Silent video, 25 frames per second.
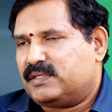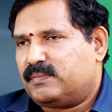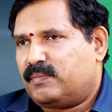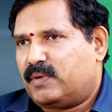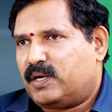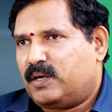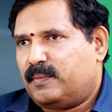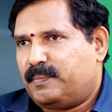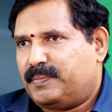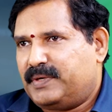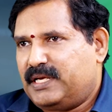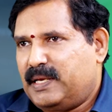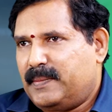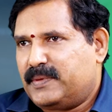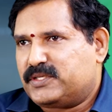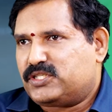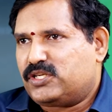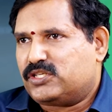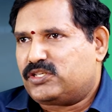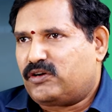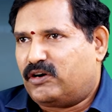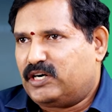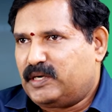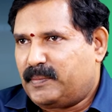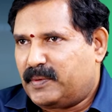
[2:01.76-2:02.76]
మనం పిఎంఎస్లో
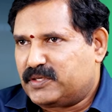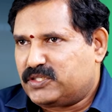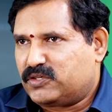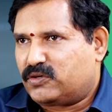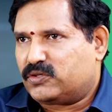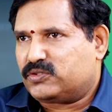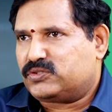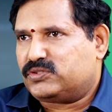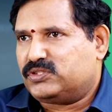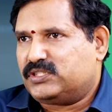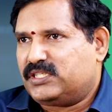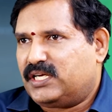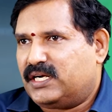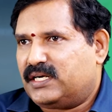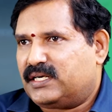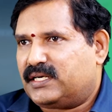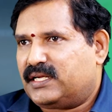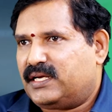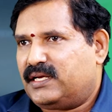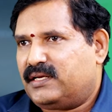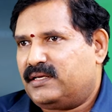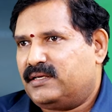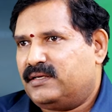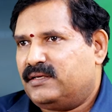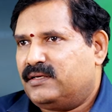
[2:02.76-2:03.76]
సెవెంటీ పర్సెంట్ వస్తుంది అంటే
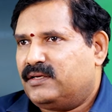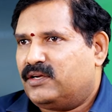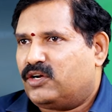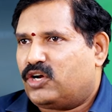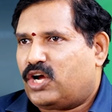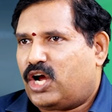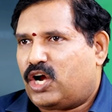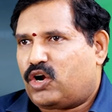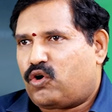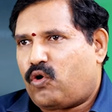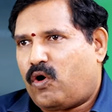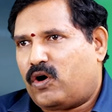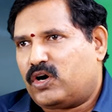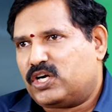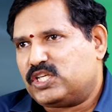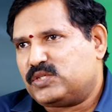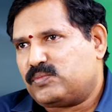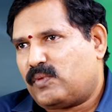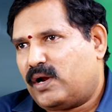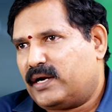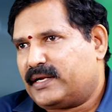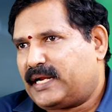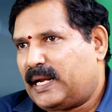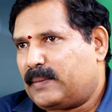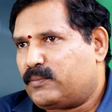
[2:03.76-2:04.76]
కాంట్
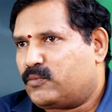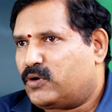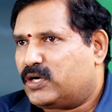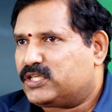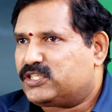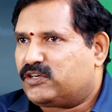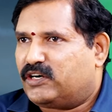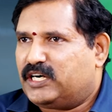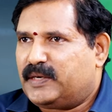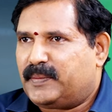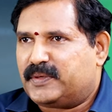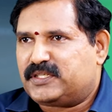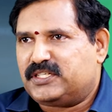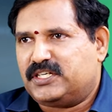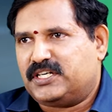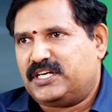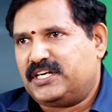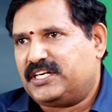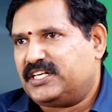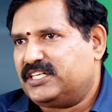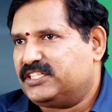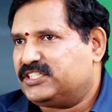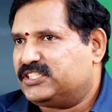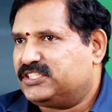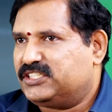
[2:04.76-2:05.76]
స్మాల్ క్యాప్ కూడా సెవెంటీ పర్సెంట్
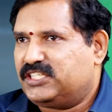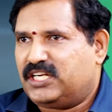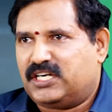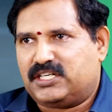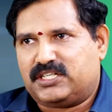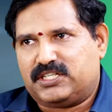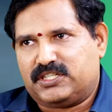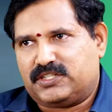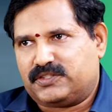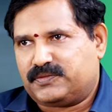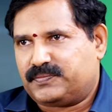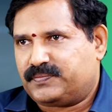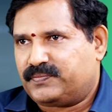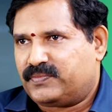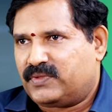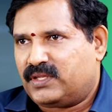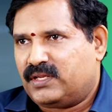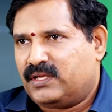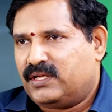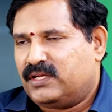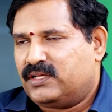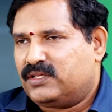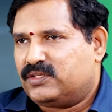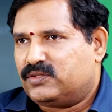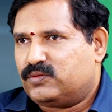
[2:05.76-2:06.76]
రిటర్న్ ఇచ్చింది అంటారు
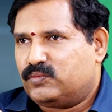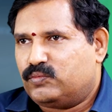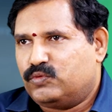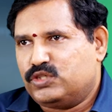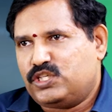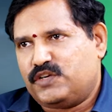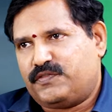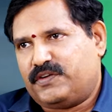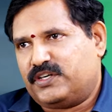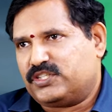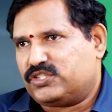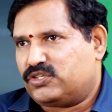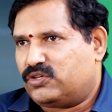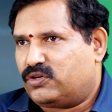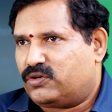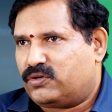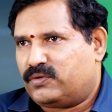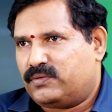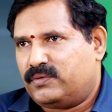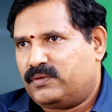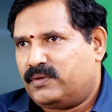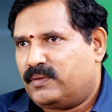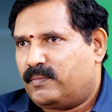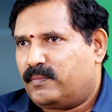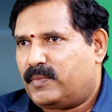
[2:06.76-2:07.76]
మ్యూచువల్ ఫండ్స్లో
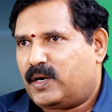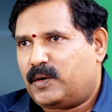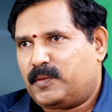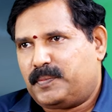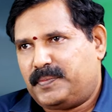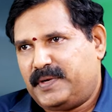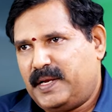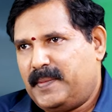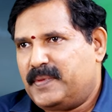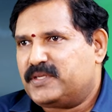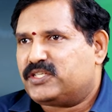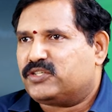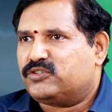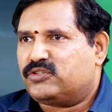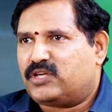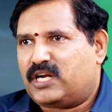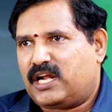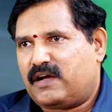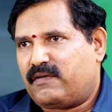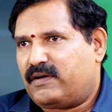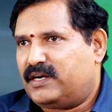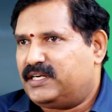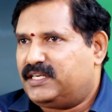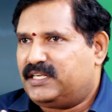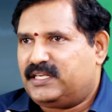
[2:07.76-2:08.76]
మనం పిఎంఎస్ ఎందుకు
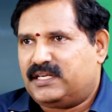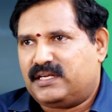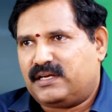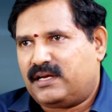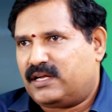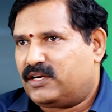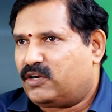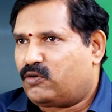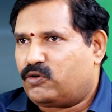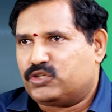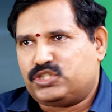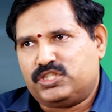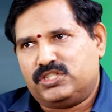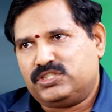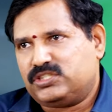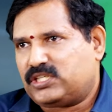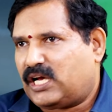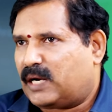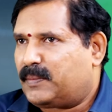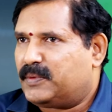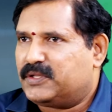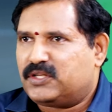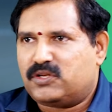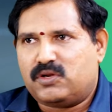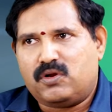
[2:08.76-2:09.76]
రావాలి అన్న క్వశ్చన్
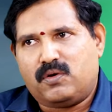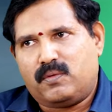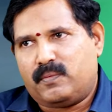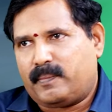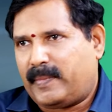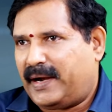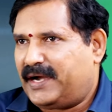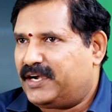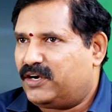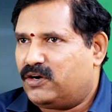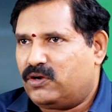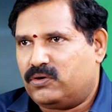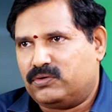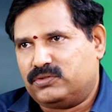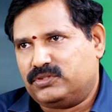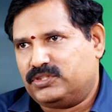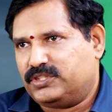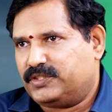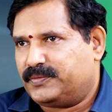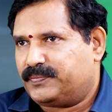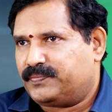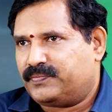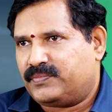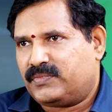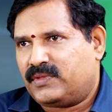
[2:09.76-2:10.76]
చాలా మందిలో మైండ్లో ఉంది
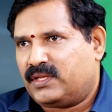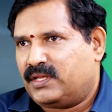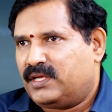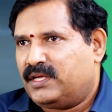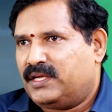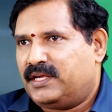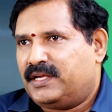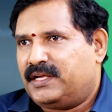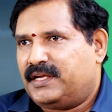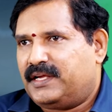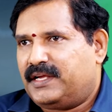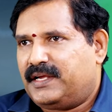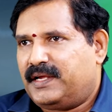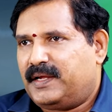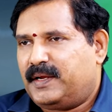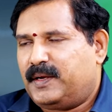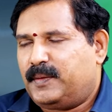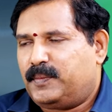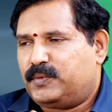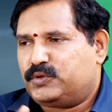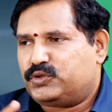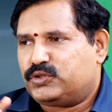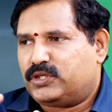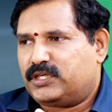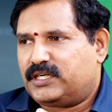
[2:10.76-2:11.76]
hmm.
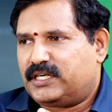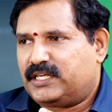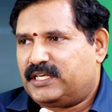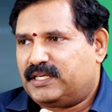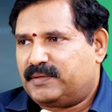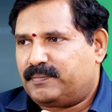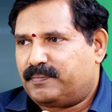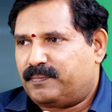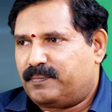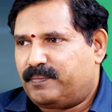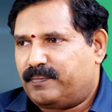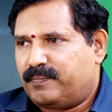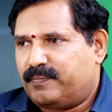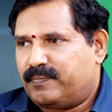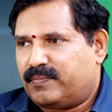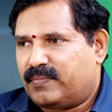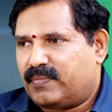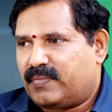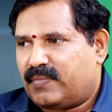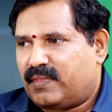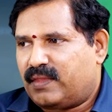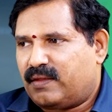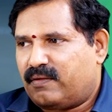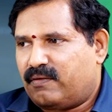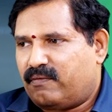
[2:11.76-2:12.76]
ఇప్పుడు చూడండి
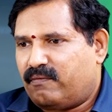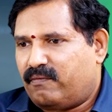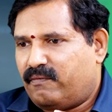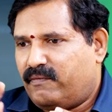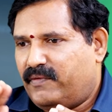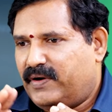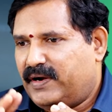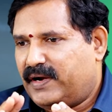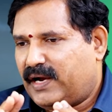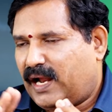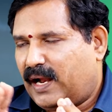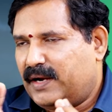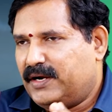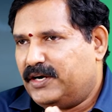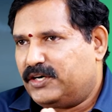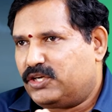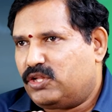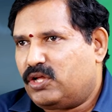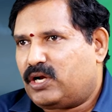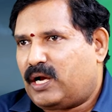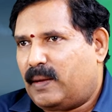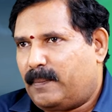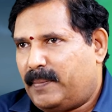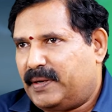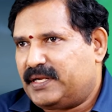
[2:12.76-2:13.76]

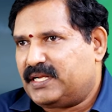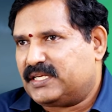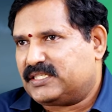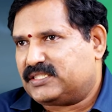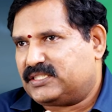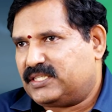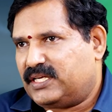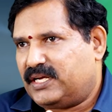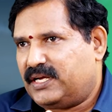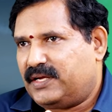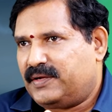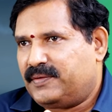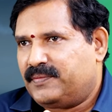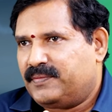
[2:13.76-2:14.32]
అన్నిటితో కంపేర్ చేస్తే